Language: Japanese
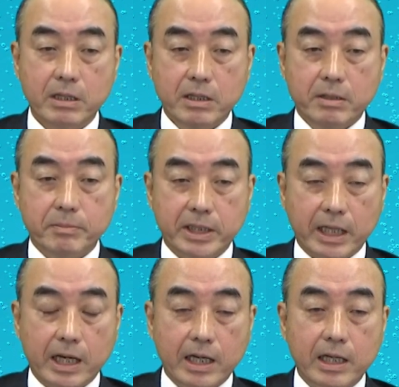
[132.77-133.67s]
ま
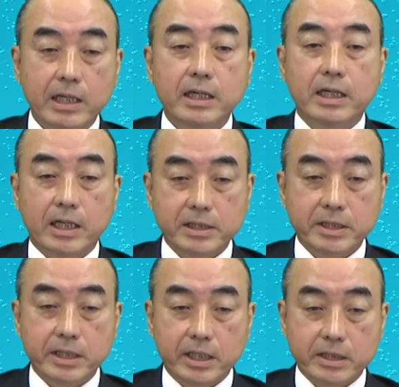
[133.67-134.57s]
た、
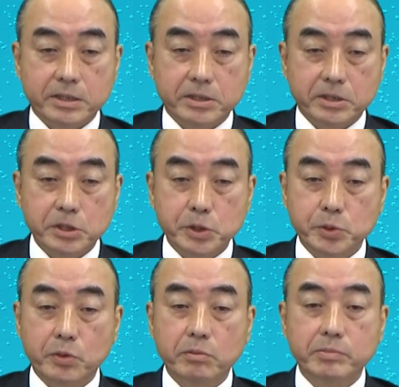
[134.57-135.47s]
汗や脂質
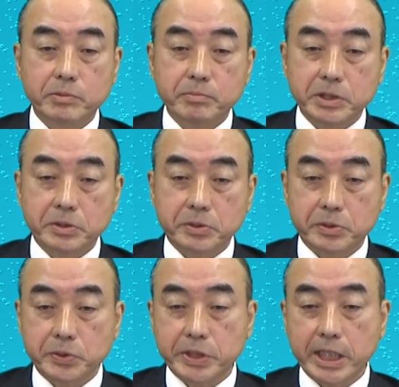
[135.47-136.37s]
を分泌す
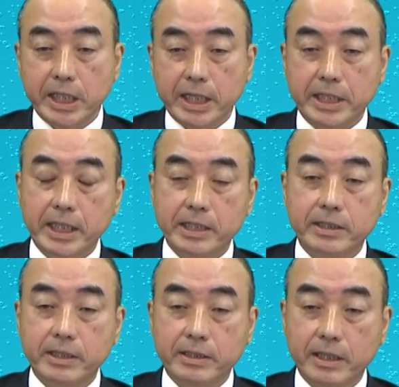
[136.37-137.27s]
る線が開い
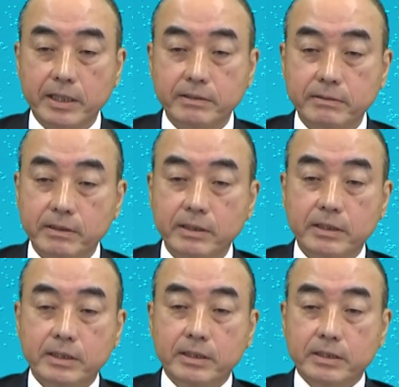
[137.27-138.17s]
ていて、
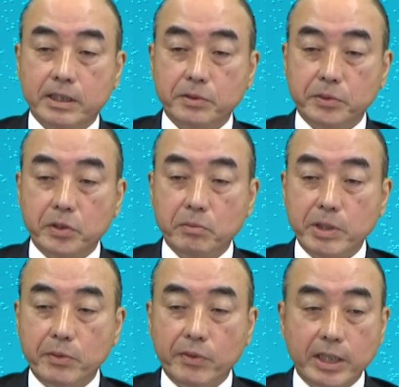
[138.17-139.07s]
手の表
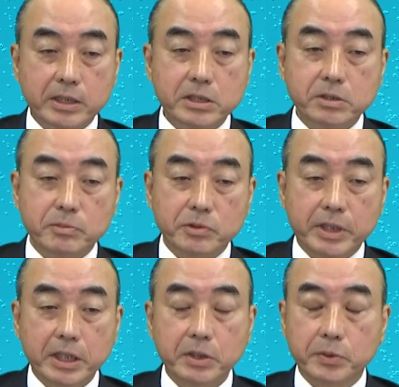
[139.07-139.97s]
面はいつも
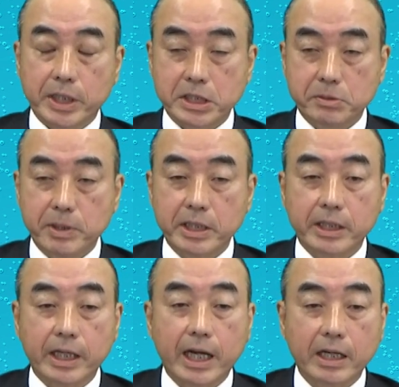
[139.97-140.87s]
適度な湿り
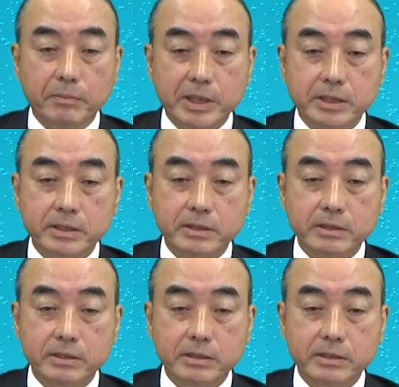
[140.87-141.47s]
気があります。